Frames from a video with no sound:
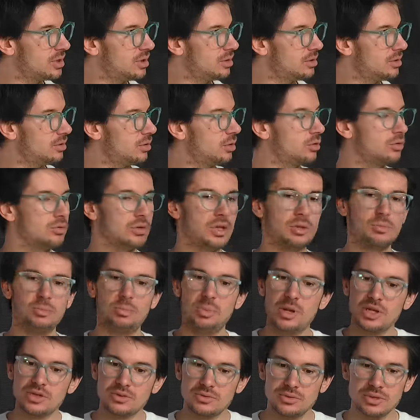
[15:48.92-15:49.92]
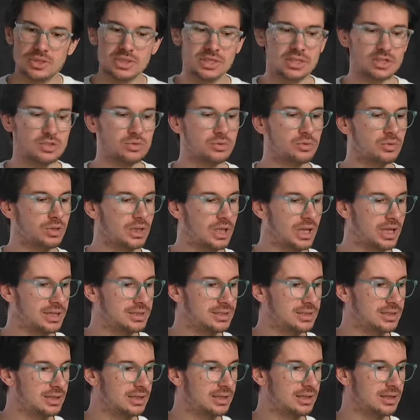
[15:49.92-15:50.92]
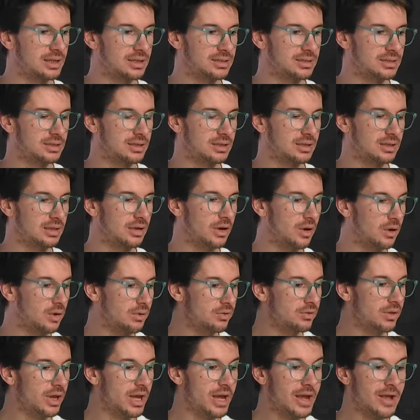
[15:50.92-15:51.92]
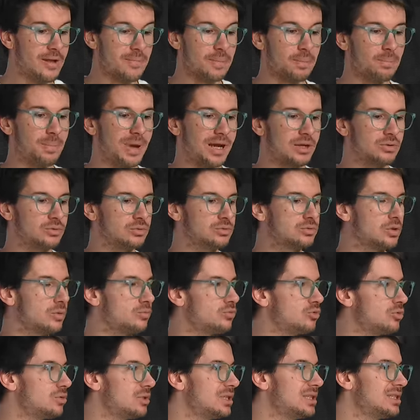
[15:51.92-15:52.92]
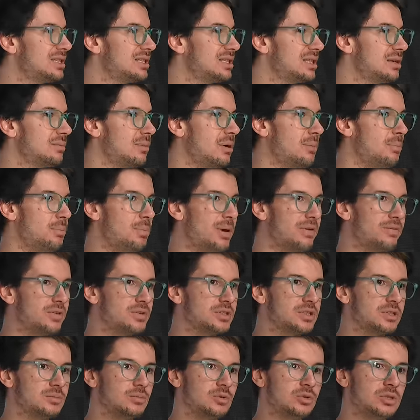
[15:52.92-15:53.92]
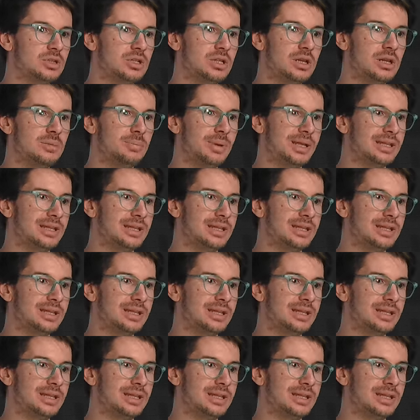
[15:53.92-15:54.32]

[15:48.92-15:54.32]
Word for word: Ouais, il est élastique. Il a une plage d'utilisation qui est assez, assez grande. Par contre, comme tu dis, c'est même pas forcément qu'il est pas